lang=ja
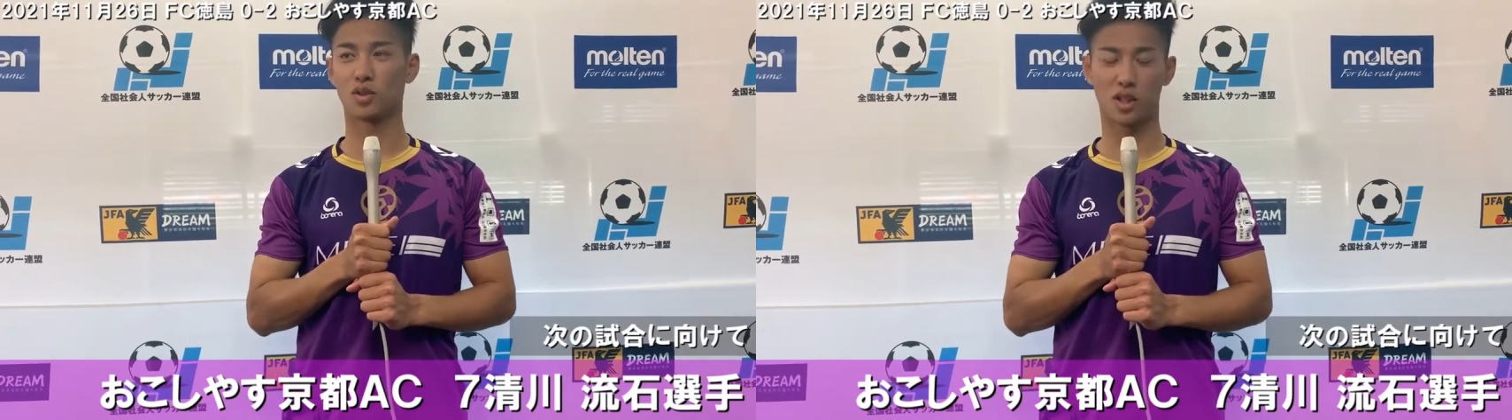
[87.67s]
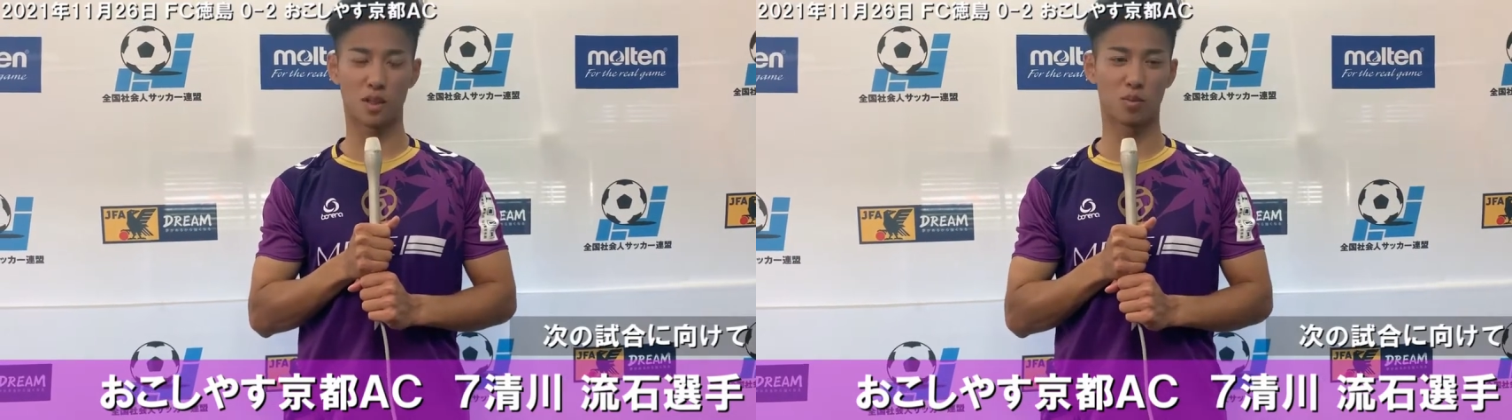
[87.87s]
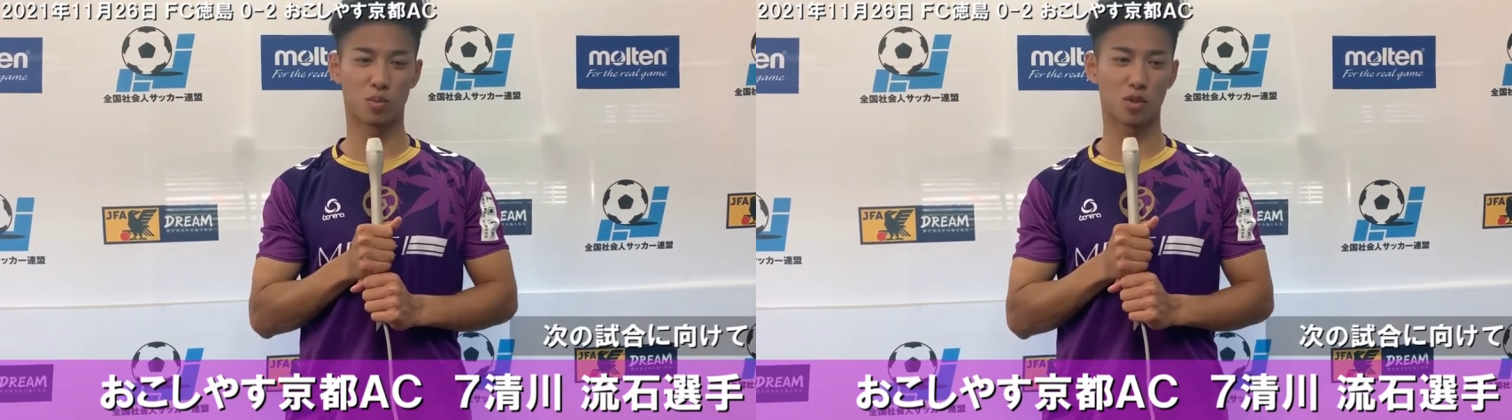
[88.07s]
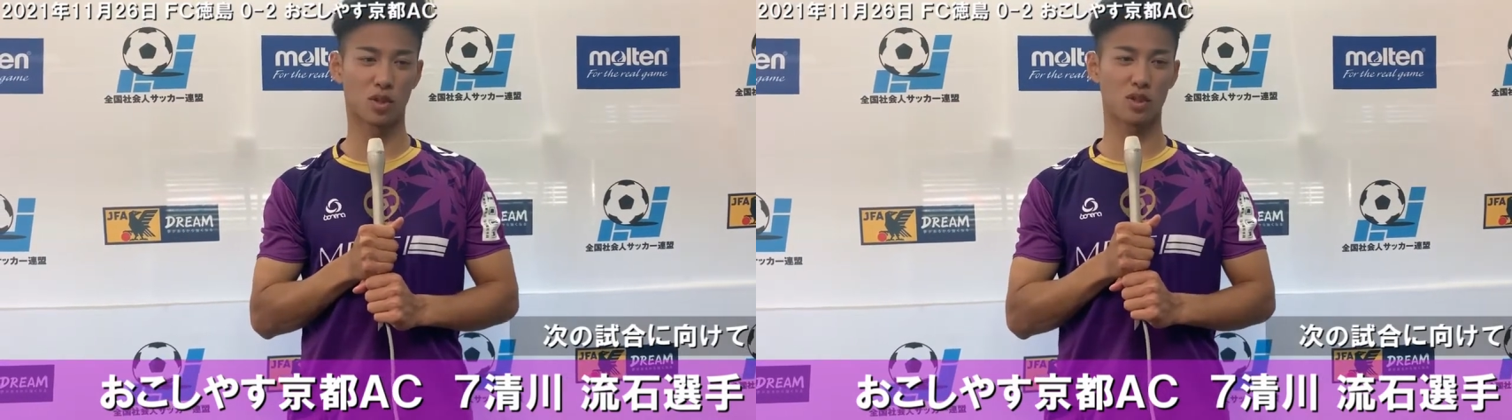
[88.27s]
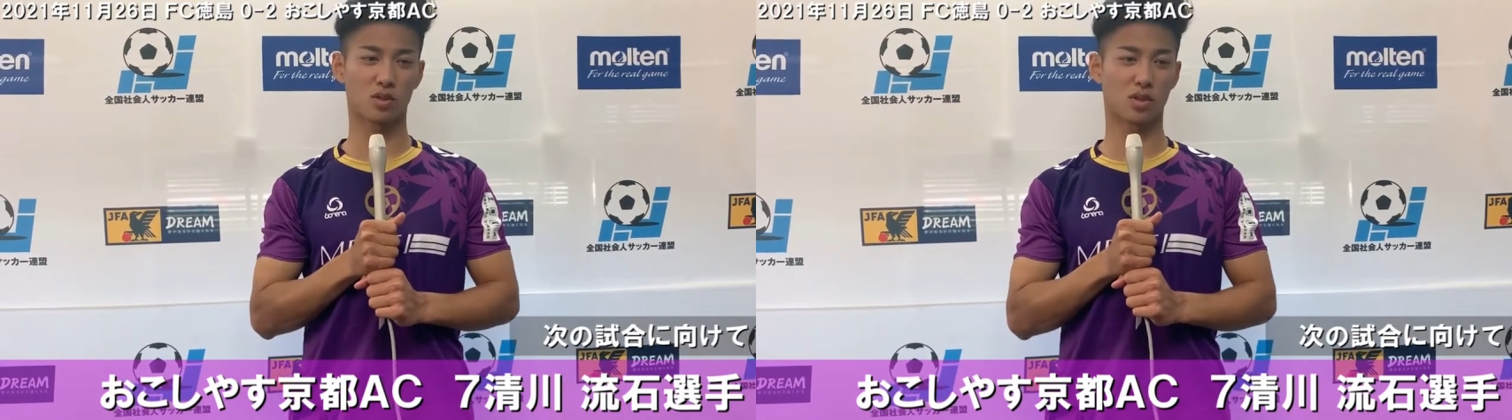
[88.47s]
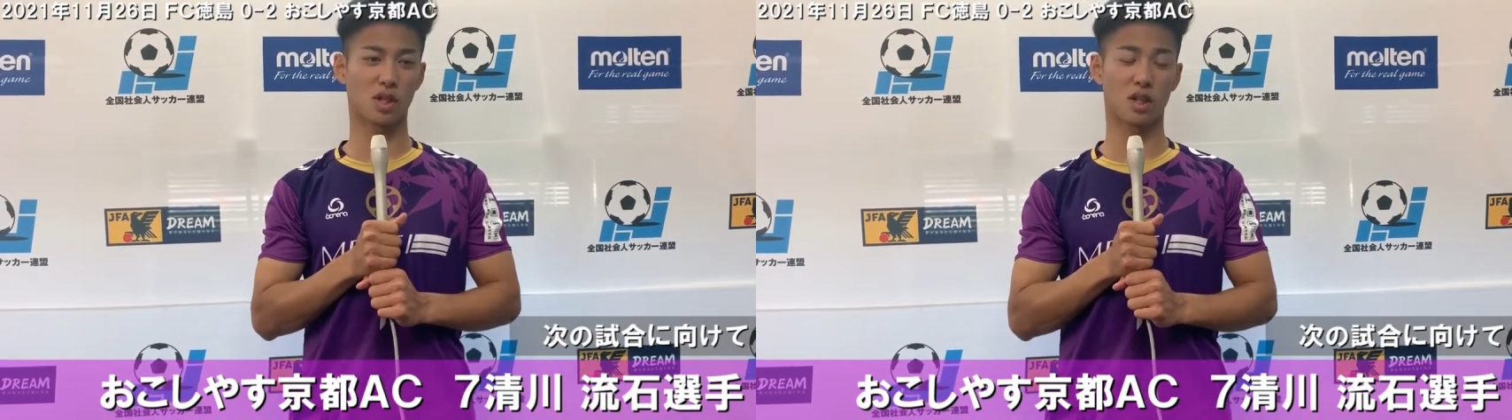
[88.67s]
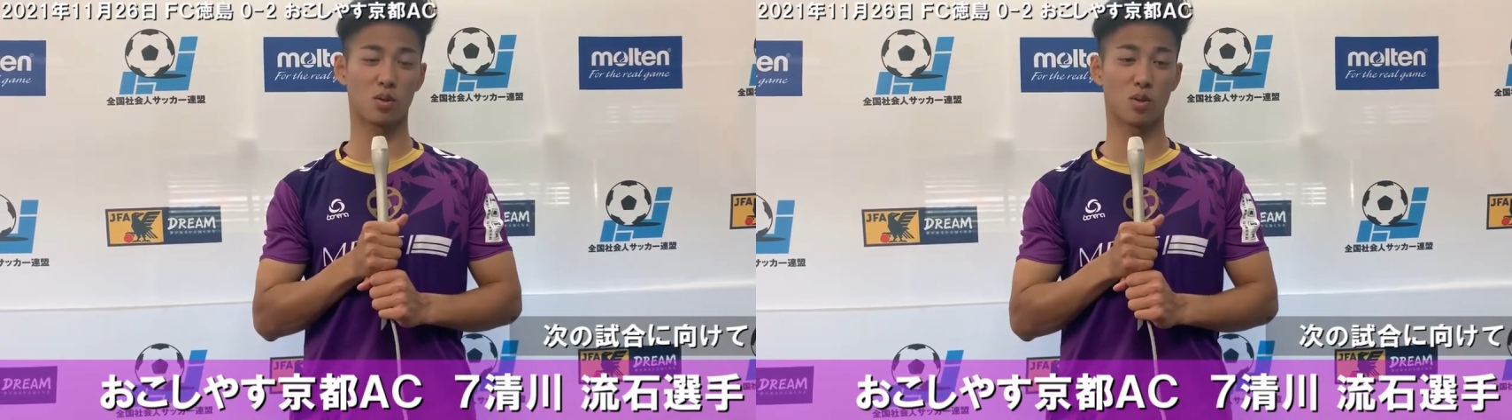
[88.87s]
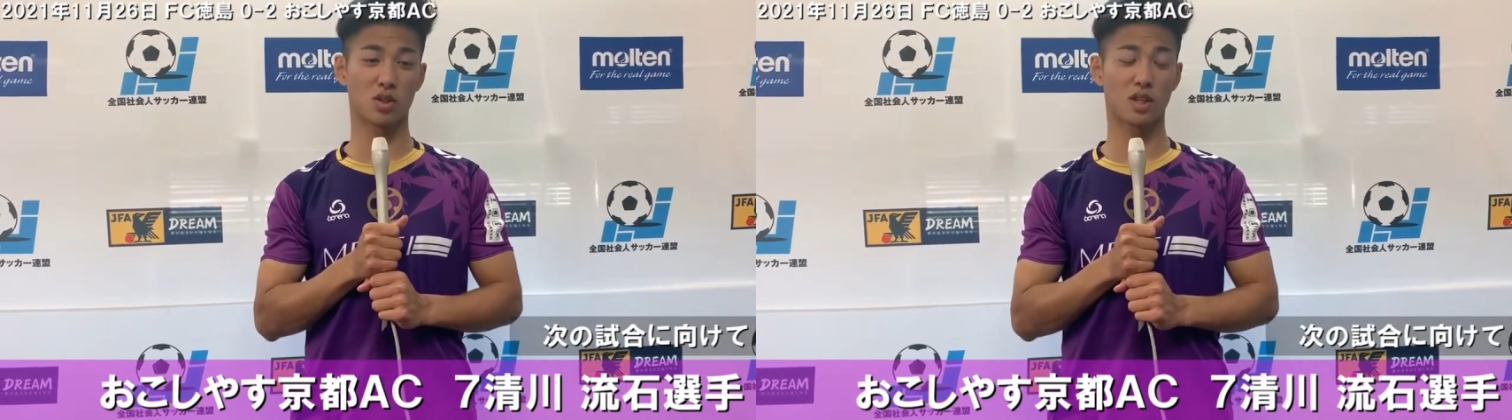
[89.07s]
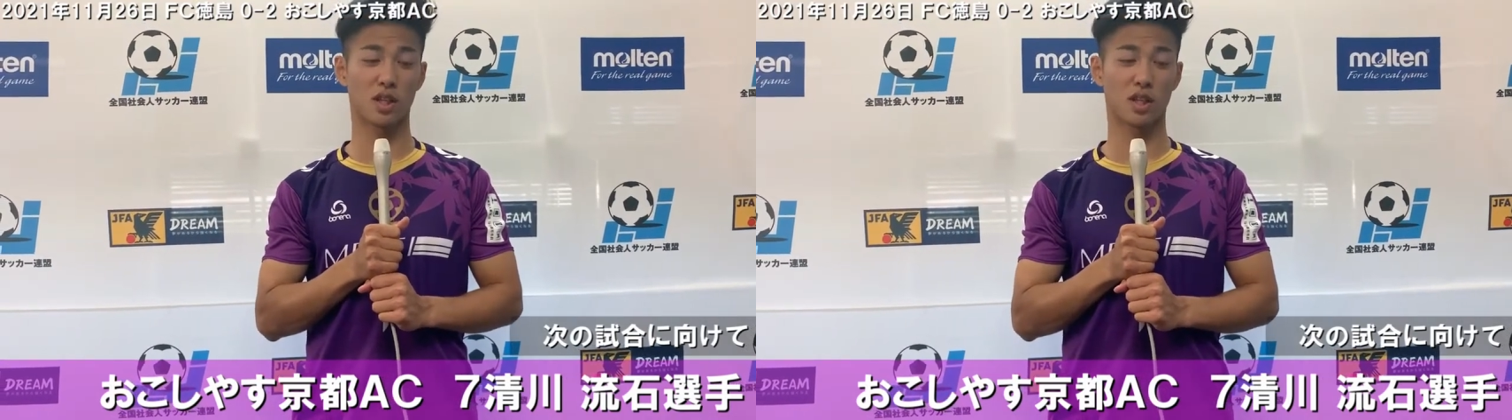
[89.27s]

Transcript: 声援も僕たちの背中を押して